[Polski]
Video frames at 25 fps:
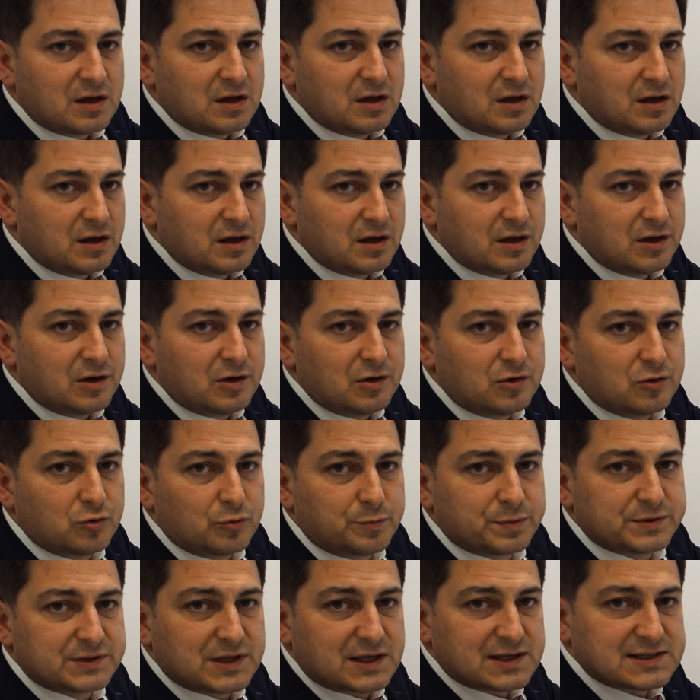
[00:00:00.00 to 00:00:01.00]
E,
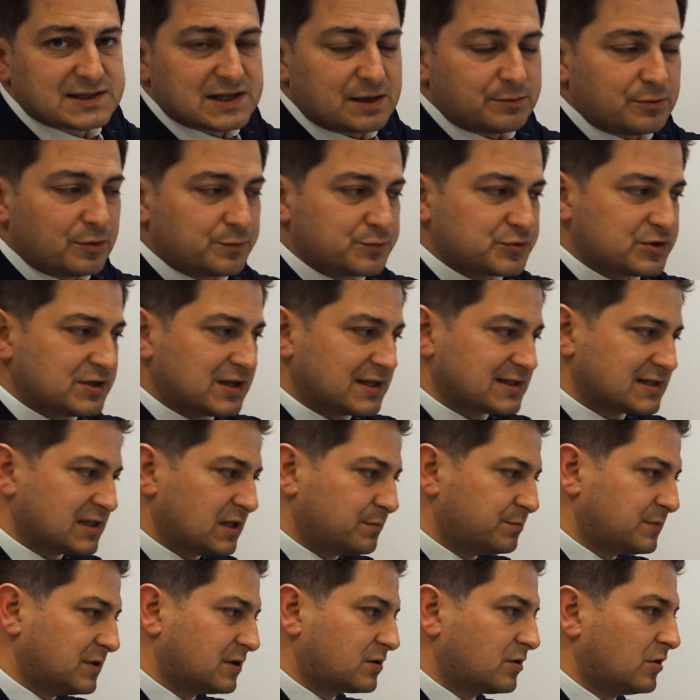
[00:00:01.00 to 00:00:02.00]
lub tak samo przy
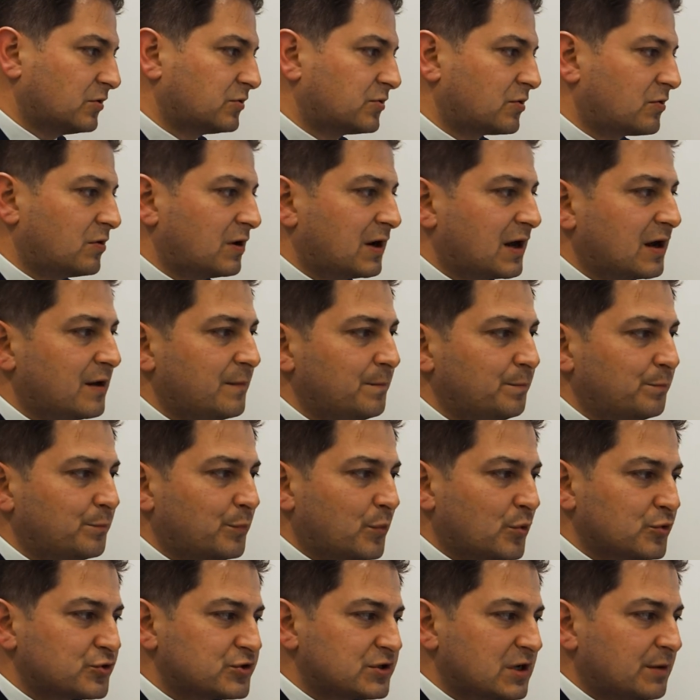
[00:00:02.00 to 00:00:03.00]
następnych kontrolach
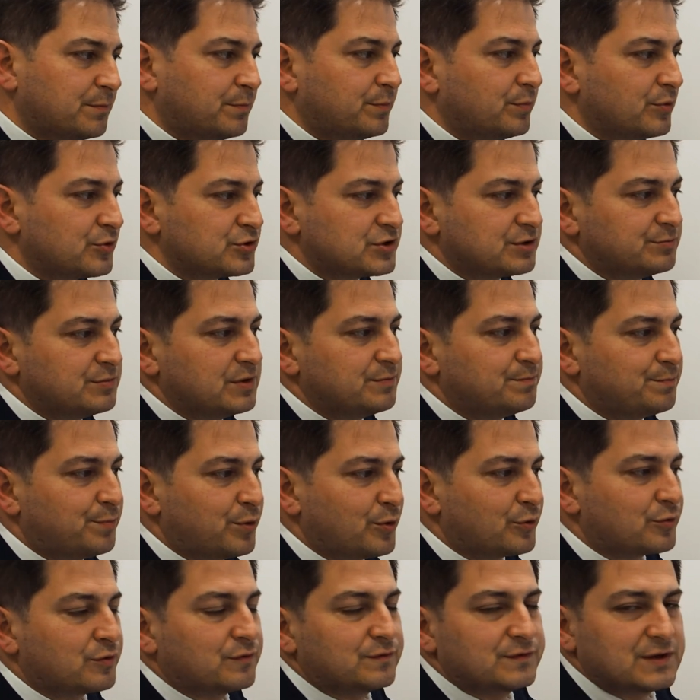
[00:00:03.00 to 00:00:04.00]
można, możemy
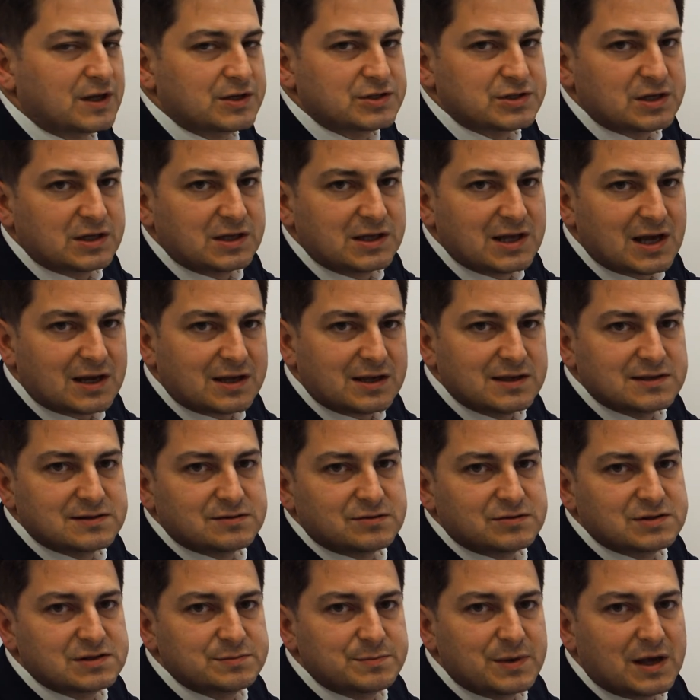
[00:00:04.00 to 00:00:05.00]
porównać, jakie
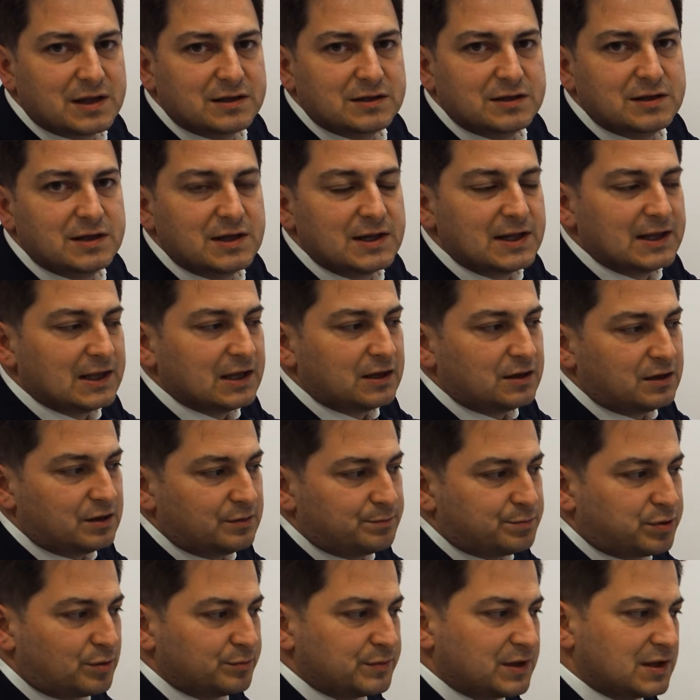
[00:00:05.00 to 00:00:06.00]
są zmiany
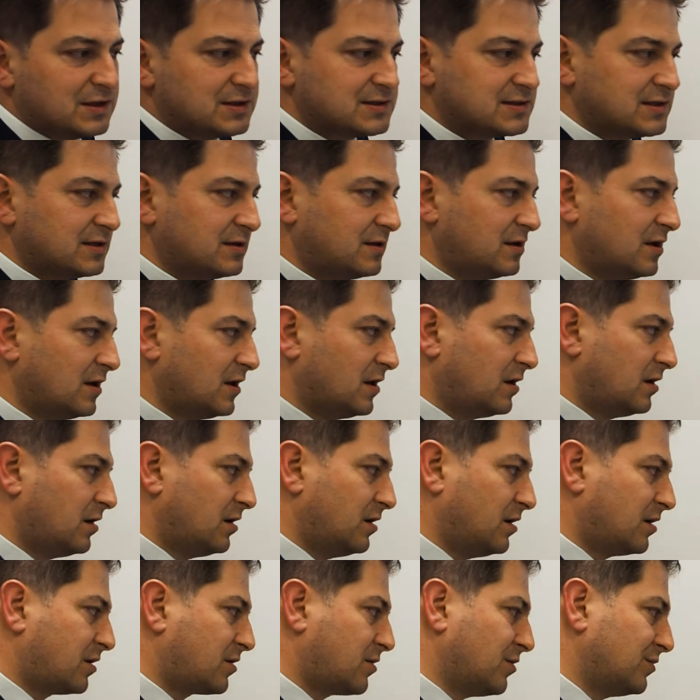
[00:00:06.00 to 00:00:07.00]
e, pomiędzy
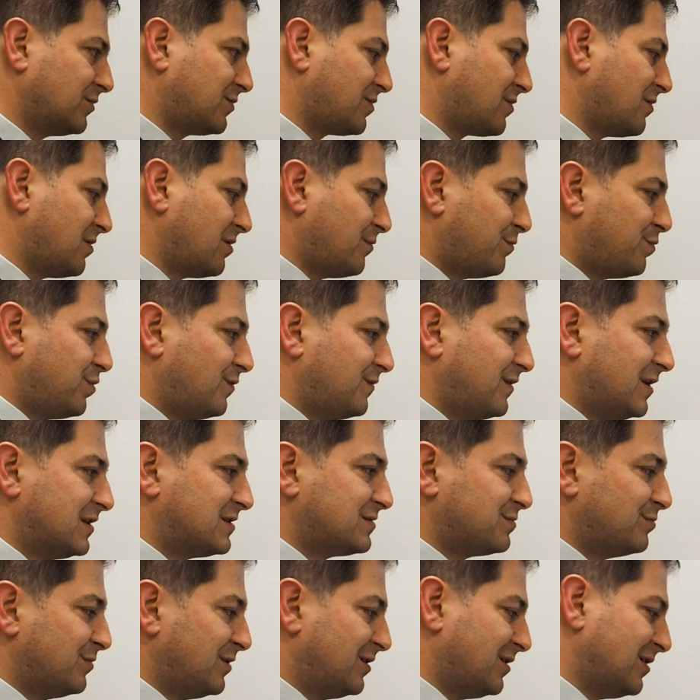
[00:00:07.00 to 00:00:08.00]
e, kontrolą
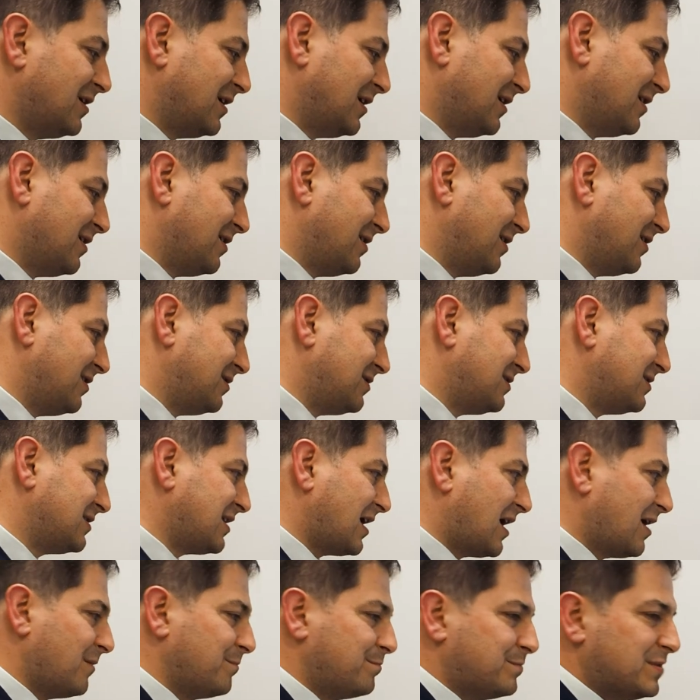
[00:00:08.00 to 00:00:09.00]
powiedzmy
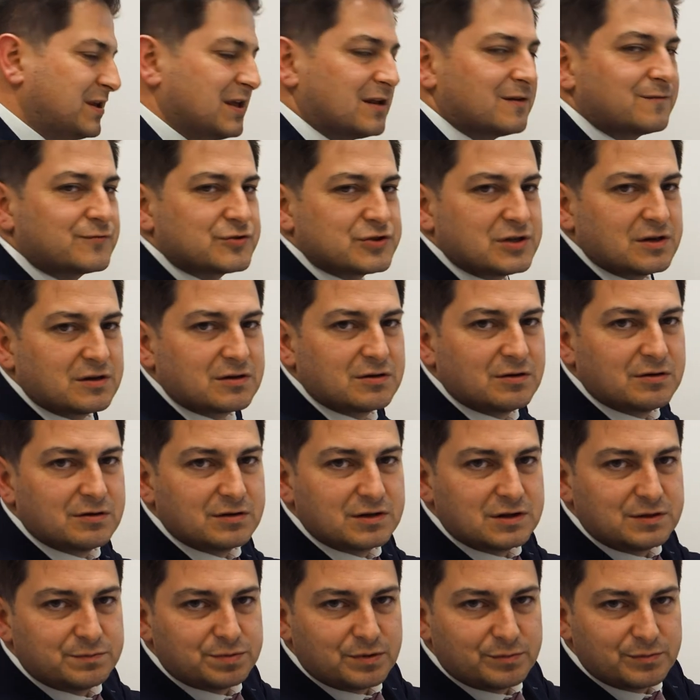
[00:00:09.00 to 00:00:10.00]
dnia
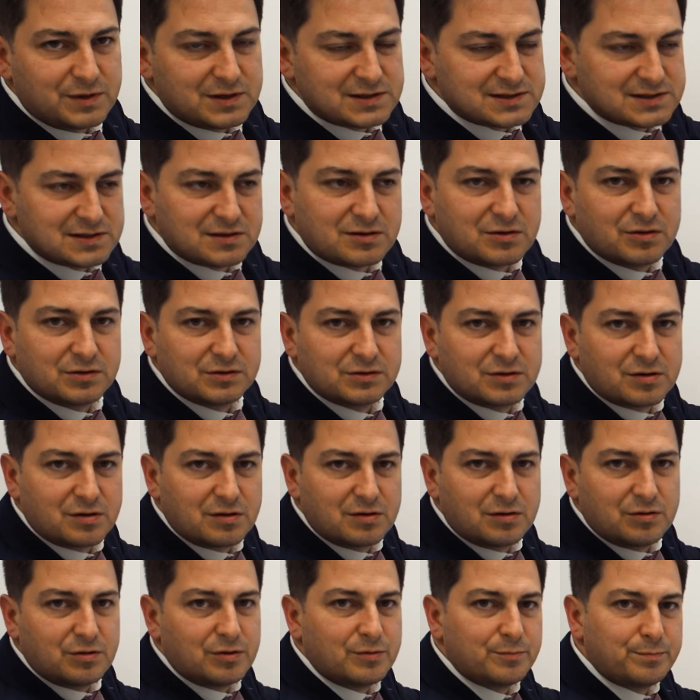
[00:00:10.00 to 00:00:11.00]
pierwszego i pomiędzy
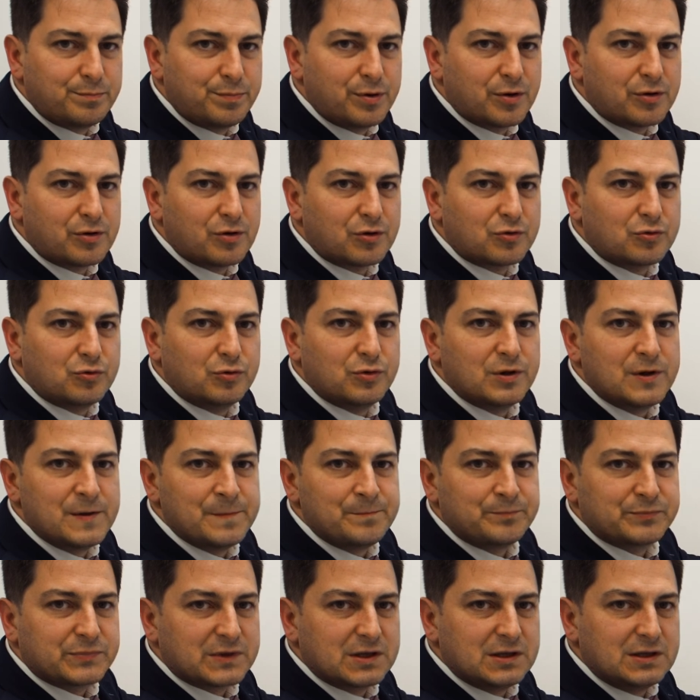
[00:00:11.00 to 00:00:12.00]
kontrolą po roku
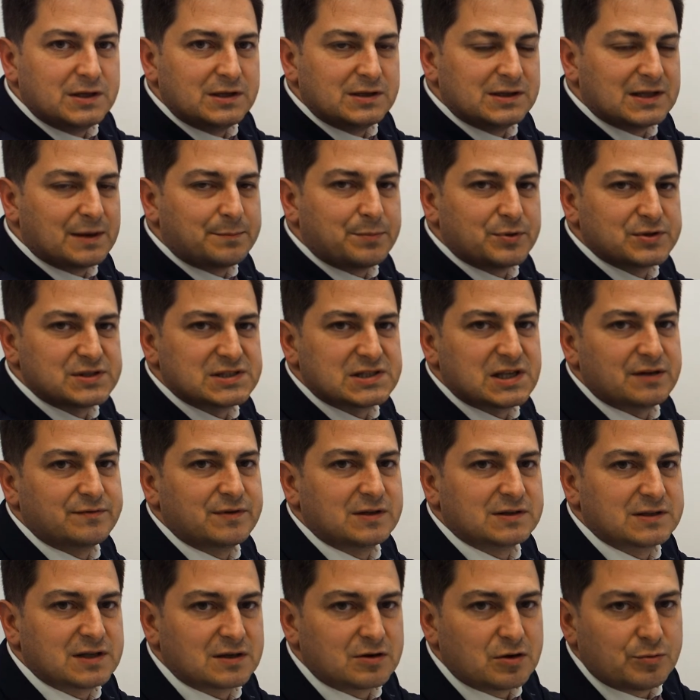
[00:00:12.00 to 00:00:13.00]
i na
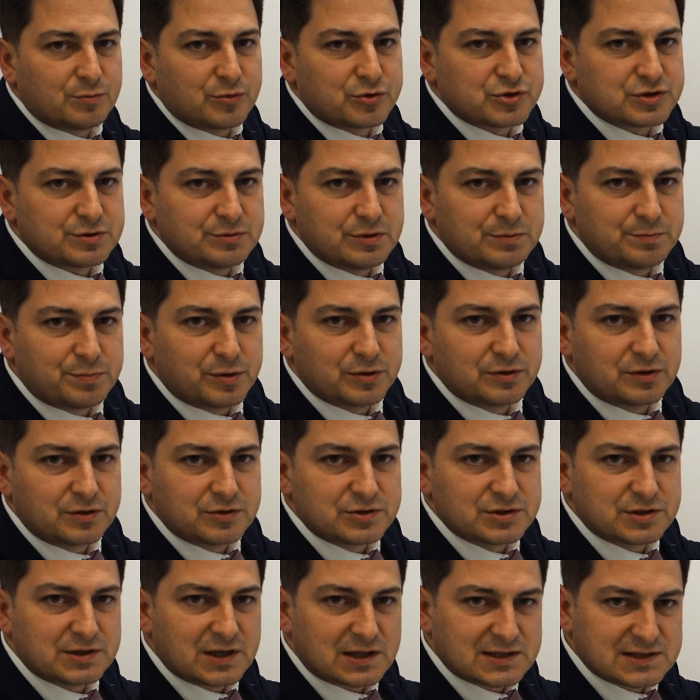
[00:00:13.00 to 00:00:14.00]
podstawie tego możemy
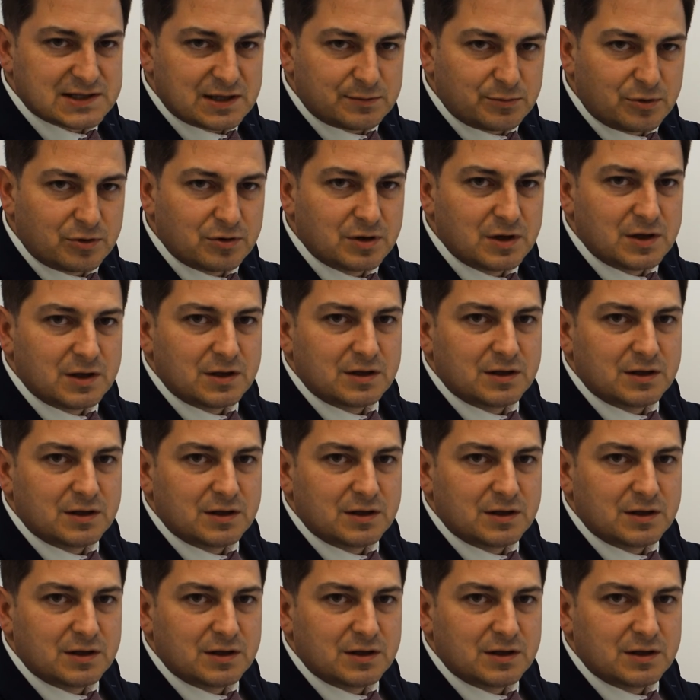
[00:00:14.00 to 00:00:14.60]
podjąć tak samo